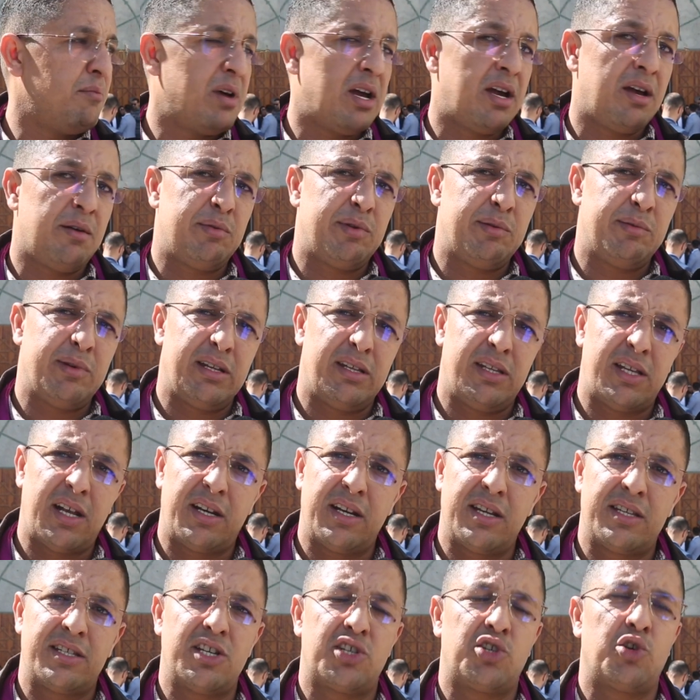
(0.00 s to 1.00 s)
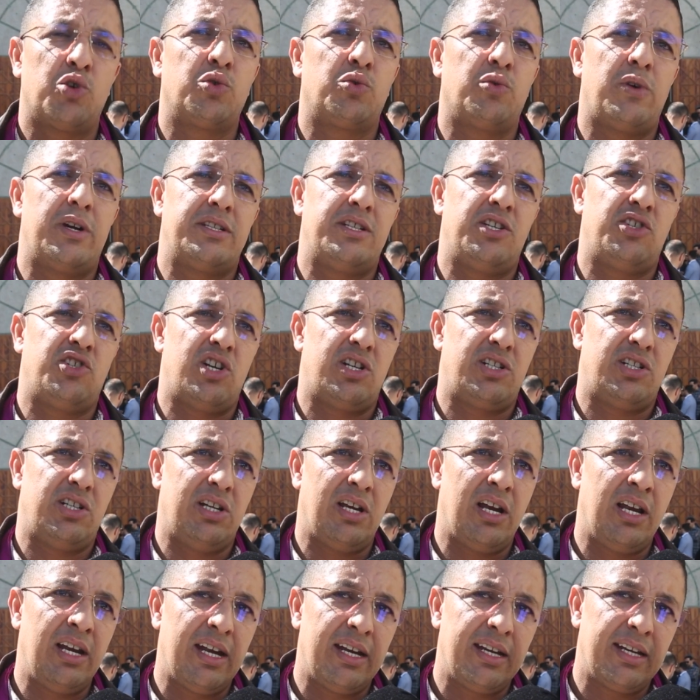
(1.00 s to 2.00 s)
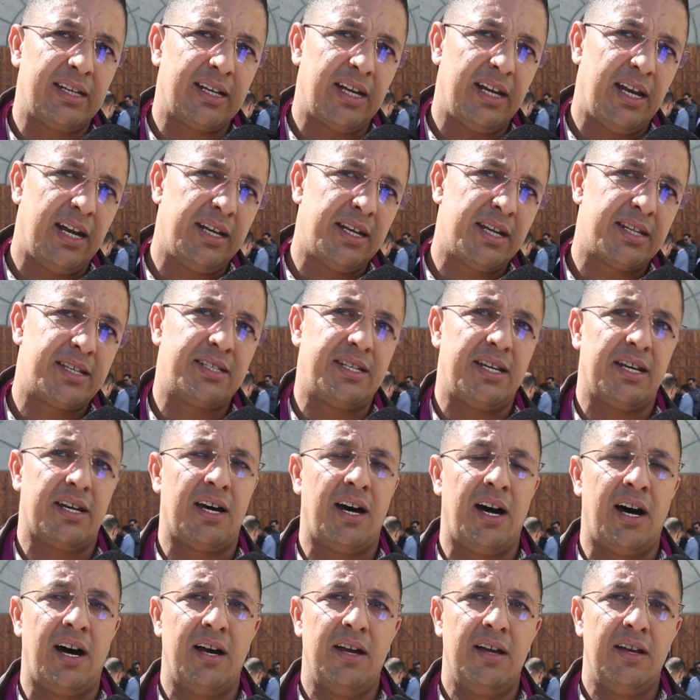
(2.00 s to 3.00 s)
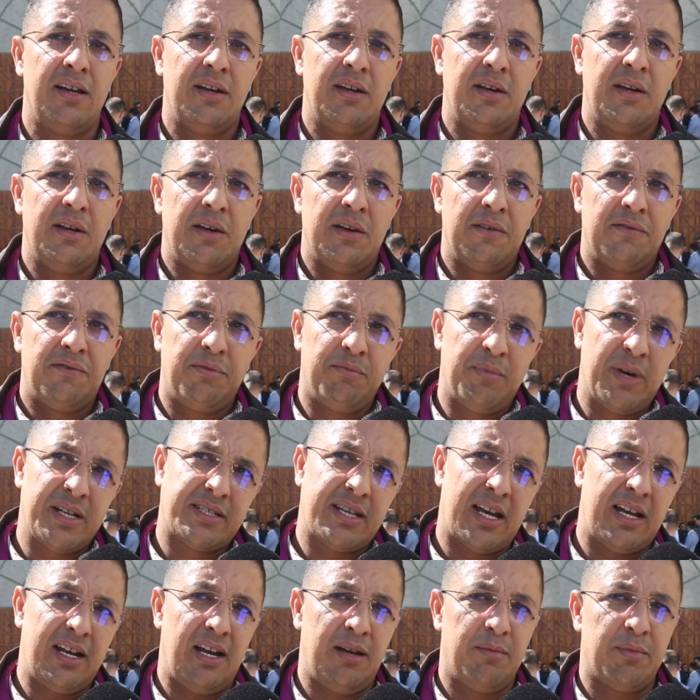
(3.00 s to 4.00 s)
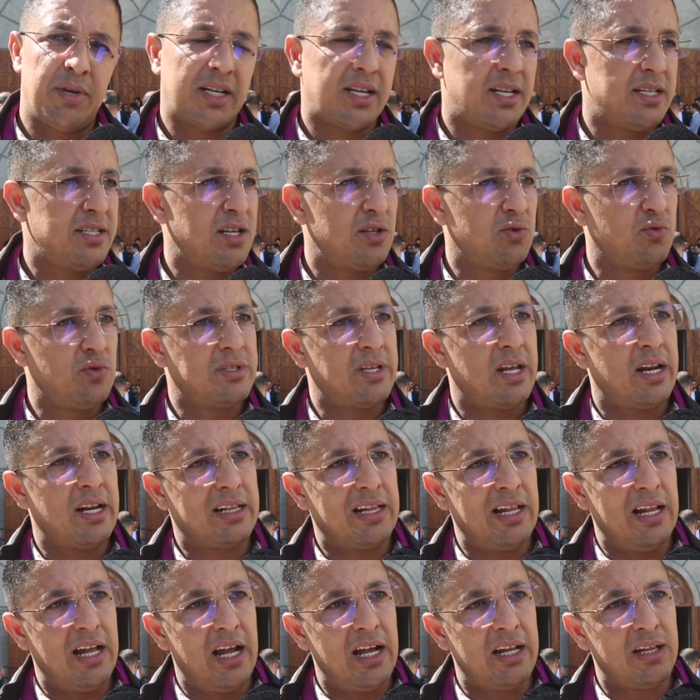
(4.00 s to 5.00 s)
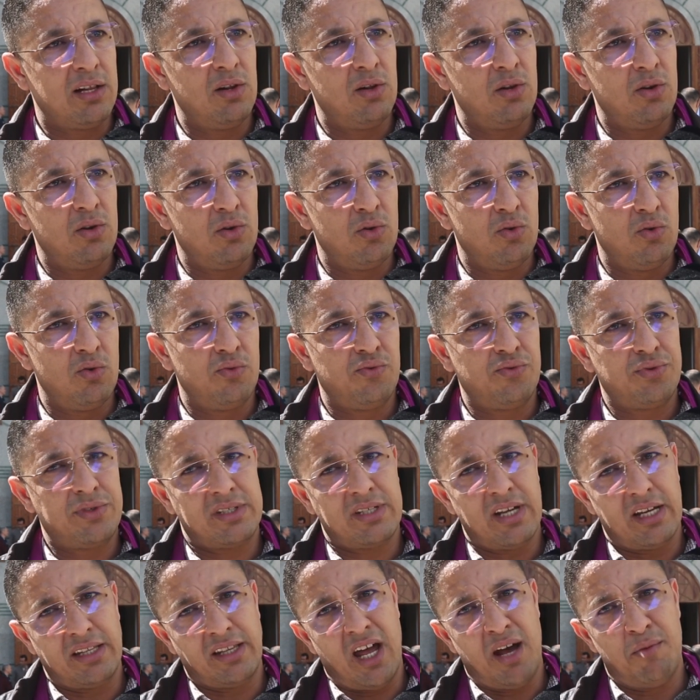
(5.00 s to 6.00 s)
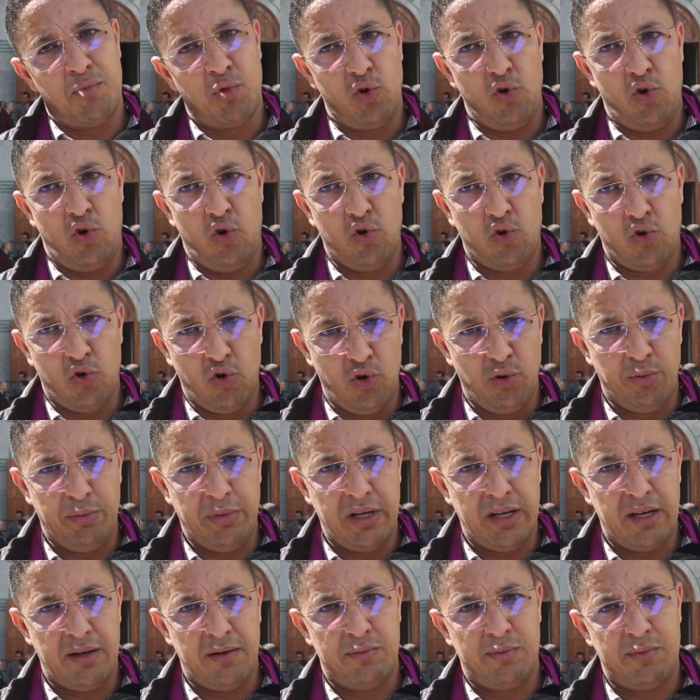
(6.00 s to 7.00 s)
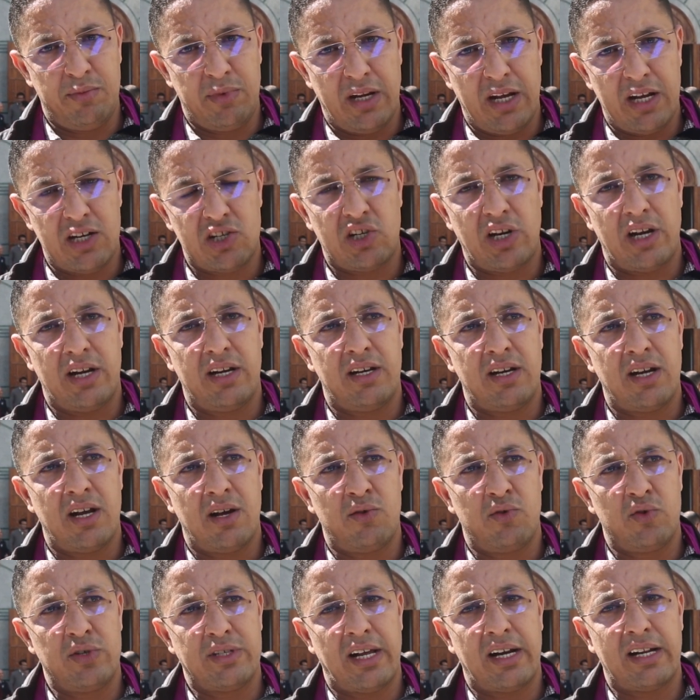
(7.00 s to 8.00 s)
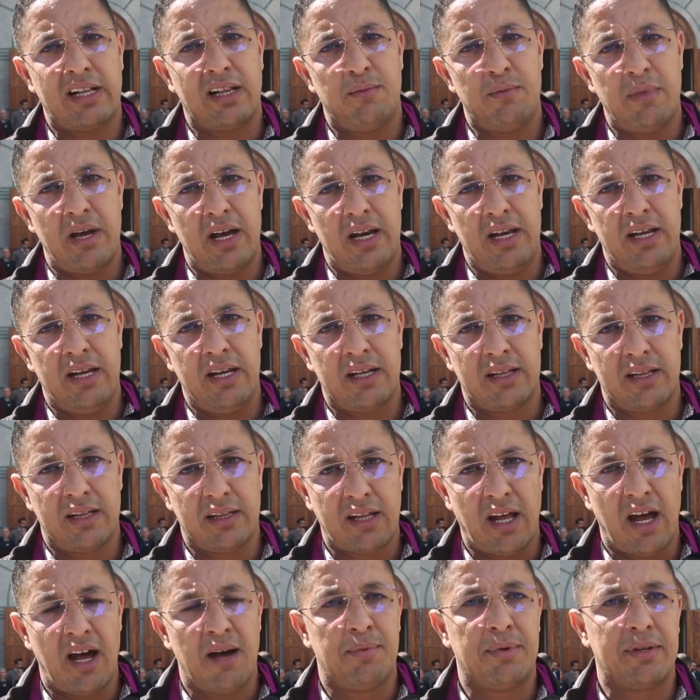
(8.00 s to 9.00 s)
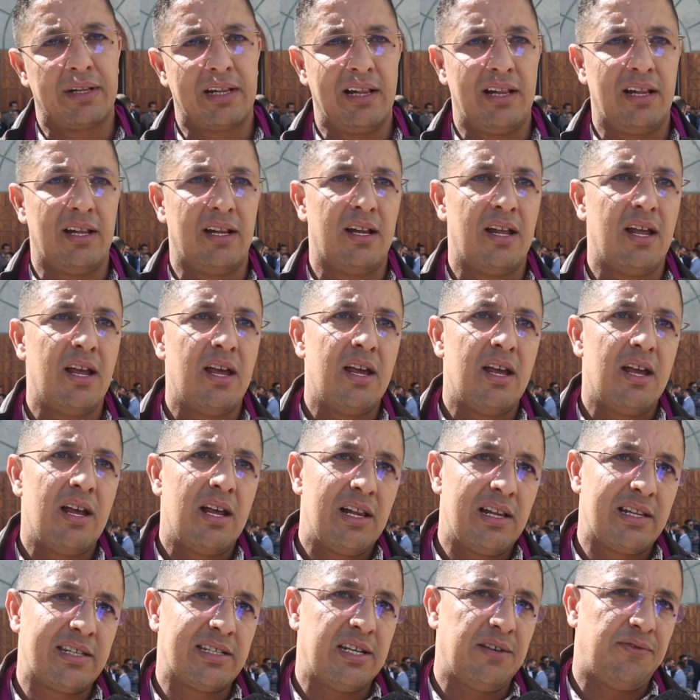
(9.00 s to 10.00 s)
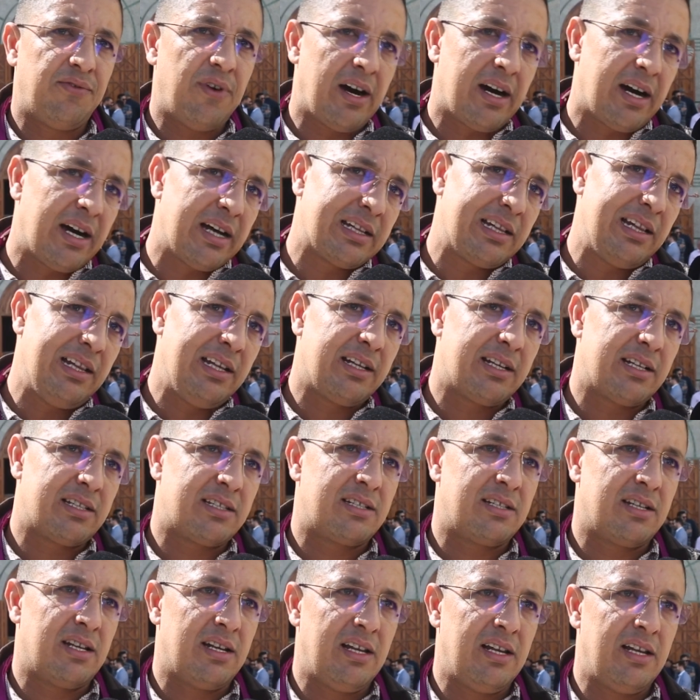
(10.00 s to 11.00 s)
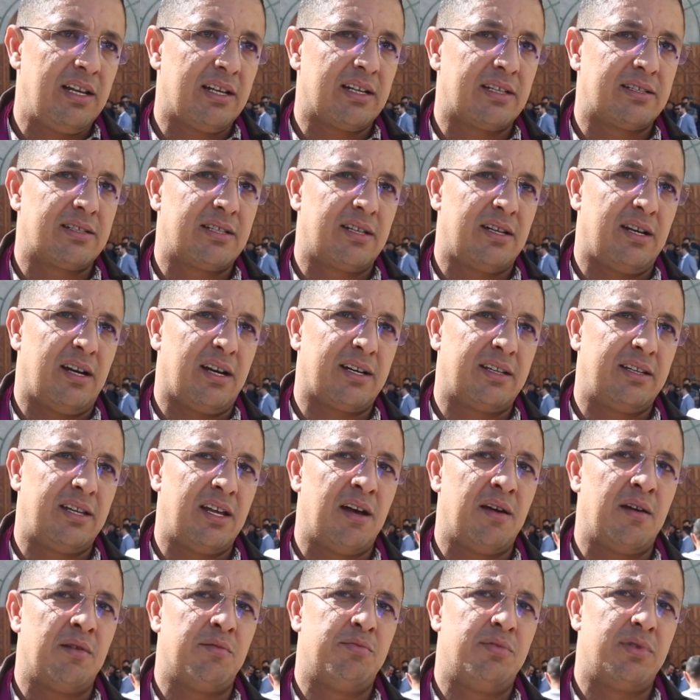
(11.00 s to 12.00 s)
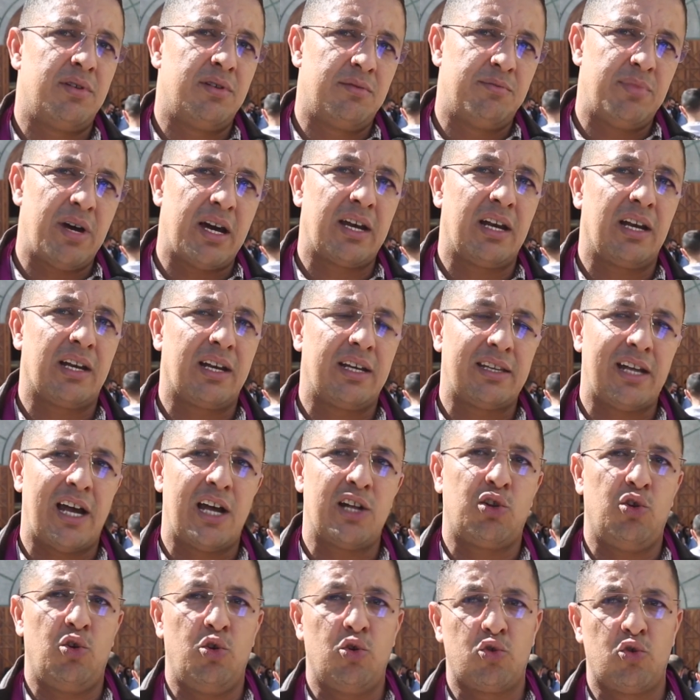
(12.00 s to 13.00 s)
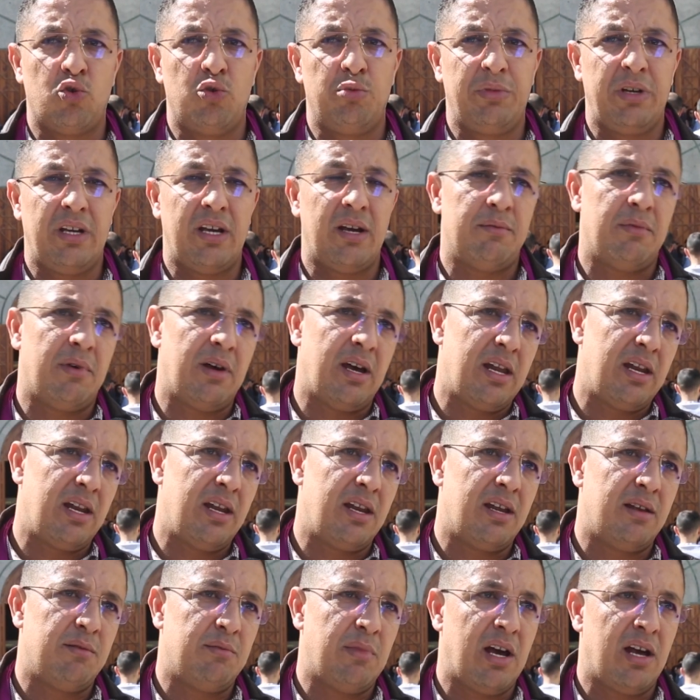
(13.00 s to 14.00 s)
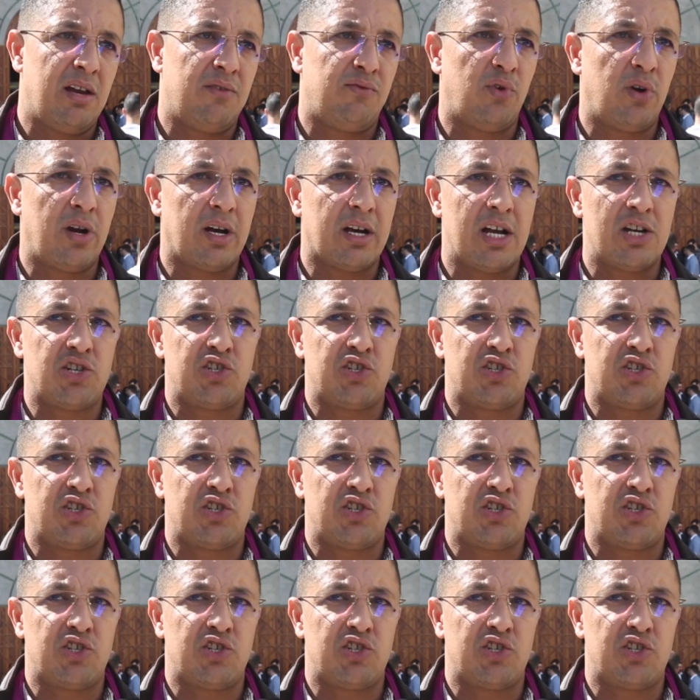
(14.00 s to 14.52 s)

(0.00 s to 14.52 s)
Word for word: ما درنا حتى شي خطوه احتجاجيه لان كان عندنا الثقه في المصالح المركزيه ديال وزاره العدل وفي التضامن الحكومي من اجل ان وزاره الماليه تنضبط الاتفاقات اللي كت اللي كتعقدها باقي القطاعات الحكوميه مع مع الفرقاء